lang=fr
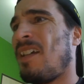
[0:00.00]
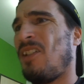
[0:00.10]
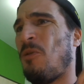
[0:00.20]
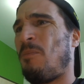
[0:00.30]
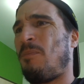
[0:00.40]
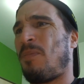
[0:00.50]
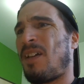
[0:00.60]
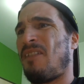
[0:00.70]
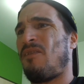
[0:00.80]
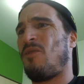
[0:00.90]
de,
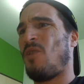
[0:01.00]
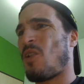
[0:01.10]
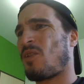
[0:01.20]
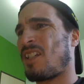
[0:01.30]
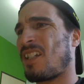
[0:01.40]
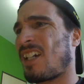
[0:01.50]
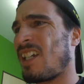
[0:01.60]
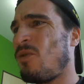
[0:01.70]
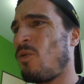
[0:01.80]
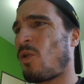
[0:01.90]
prévenance
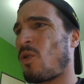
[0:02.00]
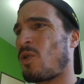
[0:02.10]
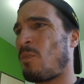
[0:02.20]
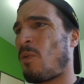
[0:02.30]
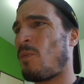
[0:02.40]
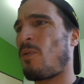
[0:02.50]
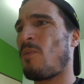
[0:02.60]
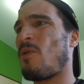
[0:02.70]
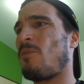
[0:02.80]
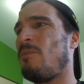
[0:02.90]
rigoureuse
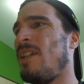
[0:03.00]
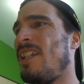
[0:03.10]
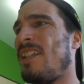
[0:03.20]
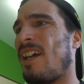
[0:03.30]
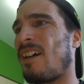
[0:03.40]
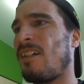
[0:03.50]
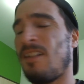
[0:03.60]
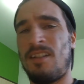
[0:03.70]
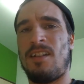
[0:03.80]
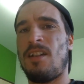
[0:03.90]
proprement militaire.
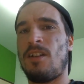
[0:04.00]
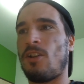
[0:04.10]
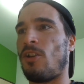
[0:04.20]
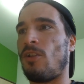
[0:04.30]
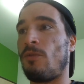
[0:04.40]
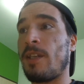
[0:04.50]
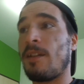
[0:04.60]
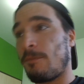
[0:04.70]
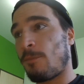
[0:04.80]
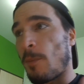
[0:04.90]
Euh, oui,
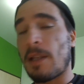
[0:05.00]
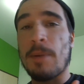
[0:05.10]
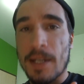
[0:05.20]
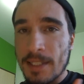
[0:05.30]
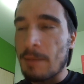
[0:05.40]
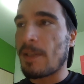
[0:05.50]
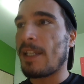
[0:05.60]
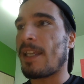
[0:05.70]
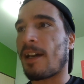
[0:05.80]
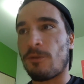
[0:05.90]
pompier de Paris, c'est
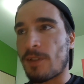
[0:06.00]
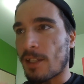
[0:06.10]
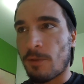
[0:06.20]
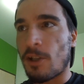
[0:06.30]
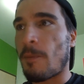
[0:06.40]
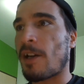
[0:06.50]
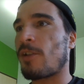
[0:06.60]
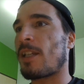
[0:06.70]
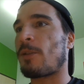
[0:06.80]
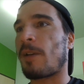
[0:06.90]
militaire, donc ça soit normal que
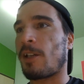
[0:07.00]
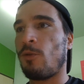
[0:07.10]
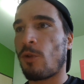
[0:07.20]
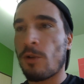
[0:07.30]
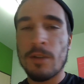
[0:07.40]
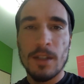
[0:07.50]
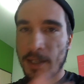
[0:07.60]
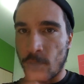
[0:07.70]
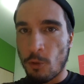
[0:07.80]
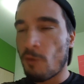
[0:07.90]
ça soit rigoureux,
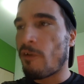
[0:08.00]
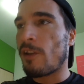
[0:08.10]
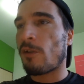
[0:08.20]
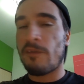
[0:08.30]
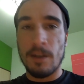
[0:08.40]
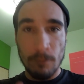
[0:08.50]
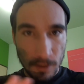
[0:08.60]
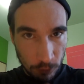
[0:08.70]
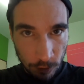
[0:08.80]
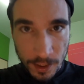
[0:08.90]
et on le voit dans le film.
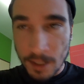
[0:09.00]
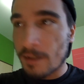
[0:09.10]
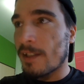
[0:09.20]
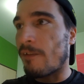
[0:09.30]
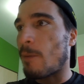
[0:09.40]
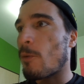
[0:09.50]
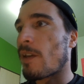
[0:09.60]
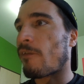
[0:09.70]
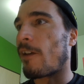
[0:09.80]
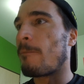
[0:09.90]
Donc ça, c'est vraiment
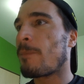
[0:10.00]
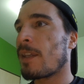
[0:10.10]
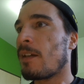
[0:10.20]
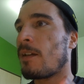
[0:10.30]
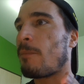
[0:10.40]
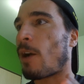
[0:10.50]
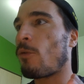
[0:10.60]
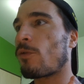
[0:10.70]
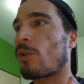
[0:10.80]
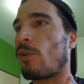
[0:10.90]
bien fait. Par
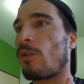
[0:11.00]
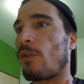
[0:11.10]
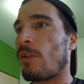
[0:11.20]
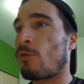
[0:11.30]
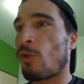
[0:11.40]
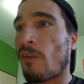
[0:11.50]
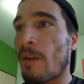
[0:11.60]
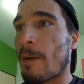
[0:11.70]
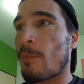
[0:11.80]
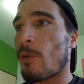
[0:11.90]
contre, euh, tu
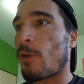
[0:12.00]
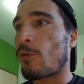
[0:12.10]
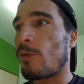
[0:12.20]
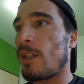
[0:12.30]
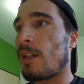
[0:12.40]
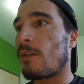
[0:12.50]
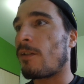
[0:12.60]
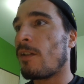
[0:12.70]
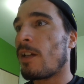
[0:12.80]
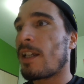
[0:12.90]
t'enflammes un peu quand tu dis euh,
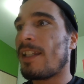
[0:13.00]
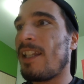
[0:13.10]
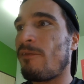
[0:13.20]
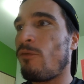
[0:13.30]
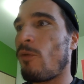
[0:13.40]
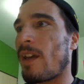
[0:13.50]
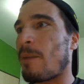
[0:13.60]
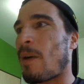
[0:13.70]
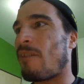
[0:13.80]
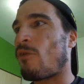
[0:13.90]
dévoué,
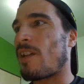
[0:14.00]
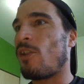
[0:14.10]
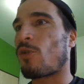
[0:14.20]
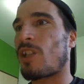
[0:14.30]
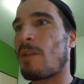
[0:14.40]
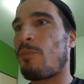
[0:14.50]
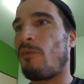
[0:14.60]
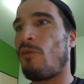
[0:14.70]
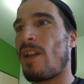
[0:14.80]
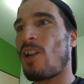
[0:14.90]
bravant les dangers pour
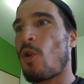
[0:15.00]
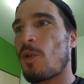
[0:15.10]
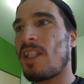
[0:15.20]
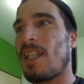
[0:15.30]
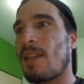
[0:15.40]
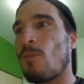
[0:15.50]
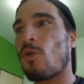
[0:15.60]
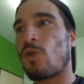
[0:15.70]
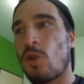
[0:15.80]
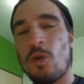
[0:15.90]
voler quotidiennement au
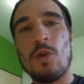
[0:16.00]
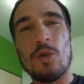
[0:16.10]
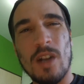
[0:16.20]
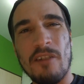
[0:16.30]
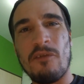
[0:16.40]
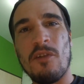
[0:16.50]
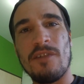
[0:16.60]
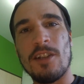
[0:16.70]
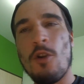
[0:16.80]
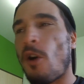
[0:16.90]
secours de la veuve et
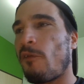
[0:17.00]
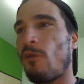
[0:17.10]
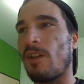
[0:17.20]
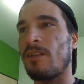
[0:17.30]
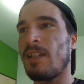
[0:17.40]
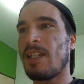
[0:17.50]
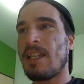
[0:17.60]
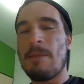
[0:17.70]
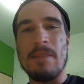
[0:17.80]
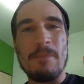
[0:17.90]
de l'orphelin.
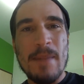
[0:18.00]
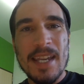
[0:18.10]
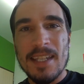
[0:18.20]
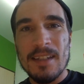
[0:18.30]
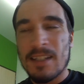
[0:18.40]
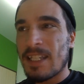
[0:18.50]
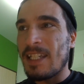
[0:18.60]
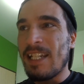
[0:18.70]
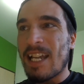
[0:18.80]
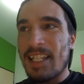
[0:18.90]
Mais mec,
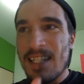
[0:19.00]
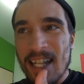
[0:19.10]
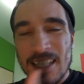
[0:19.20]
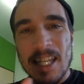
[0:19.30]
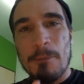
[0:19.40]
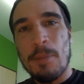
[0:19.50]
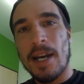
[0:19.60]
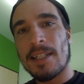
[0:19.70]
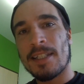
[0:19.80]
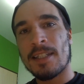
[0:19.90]
il, il
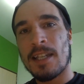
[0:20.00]
interprète